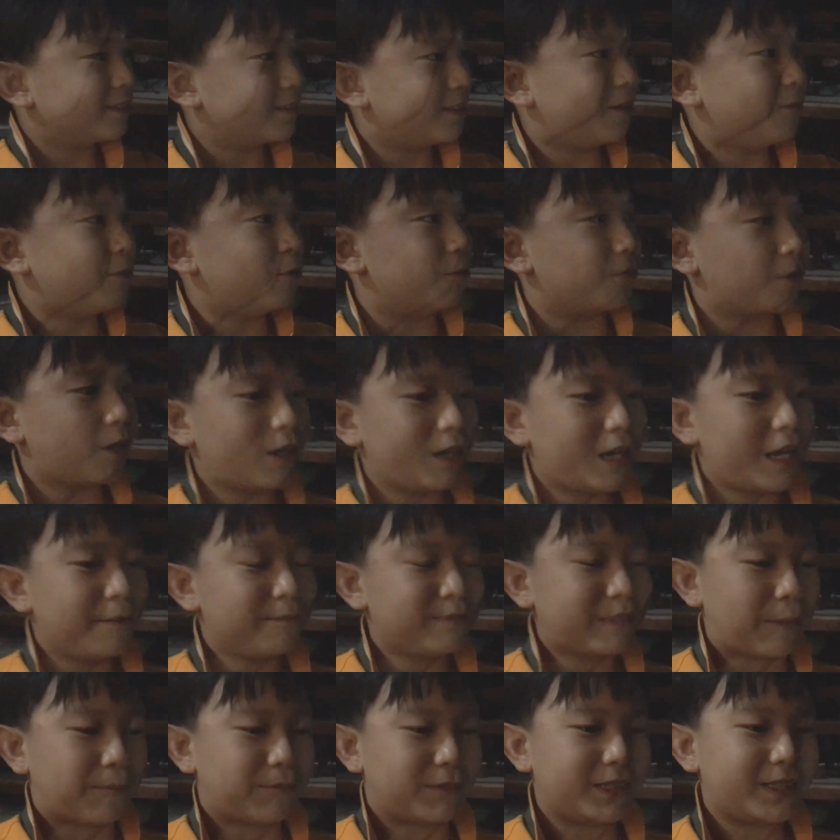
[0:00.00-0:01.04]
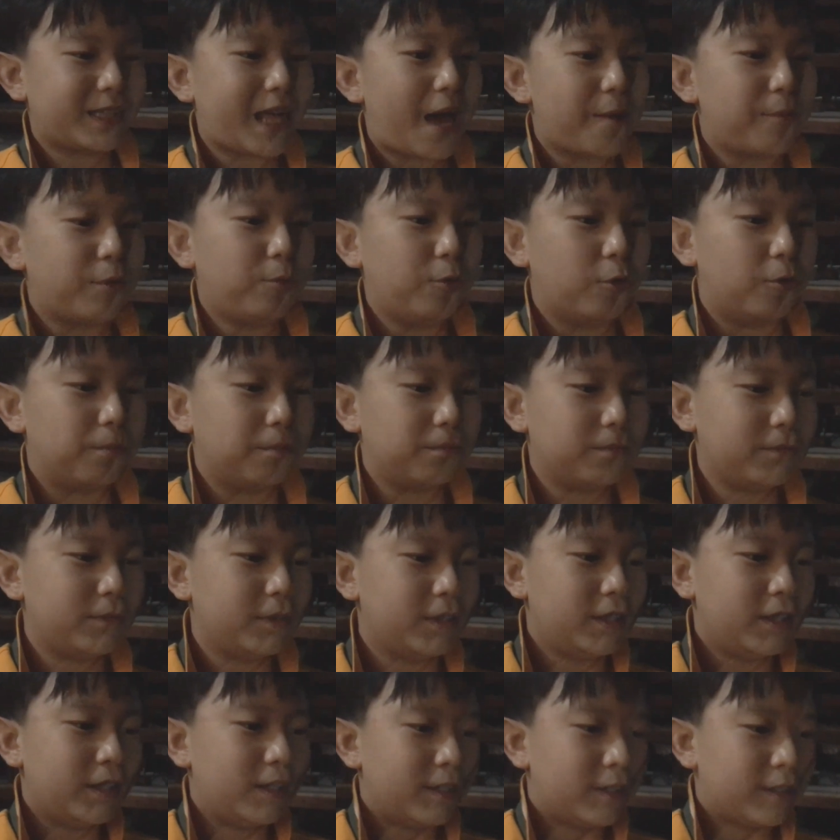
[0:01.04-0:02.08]
แล้วผมก็เริ่มจับกีตาร์เพราะผม
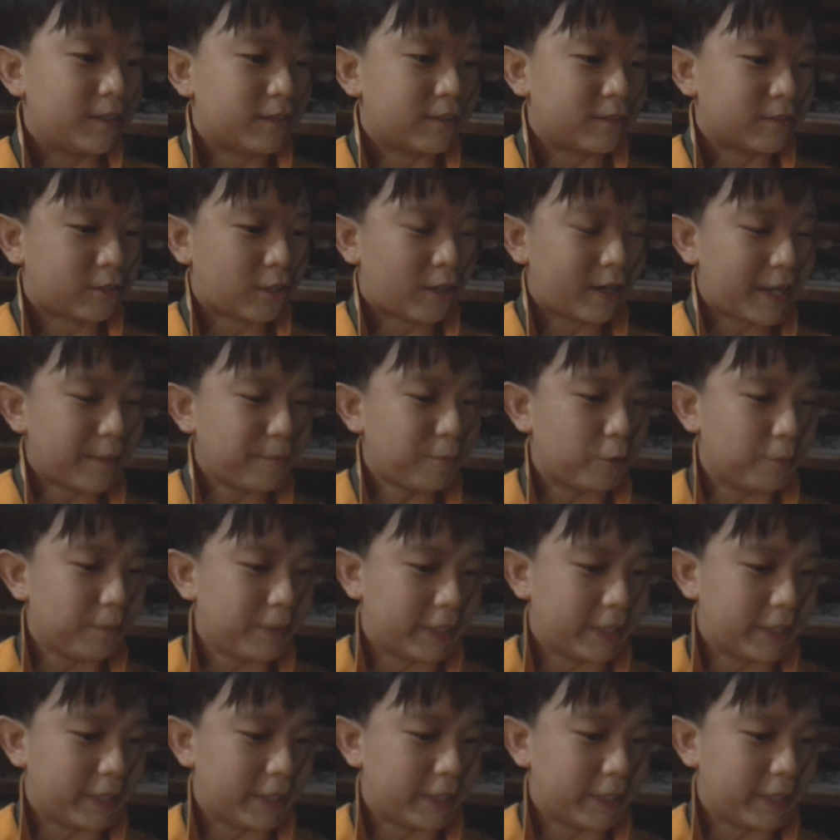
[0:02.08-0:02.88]
ตอนนั้นผม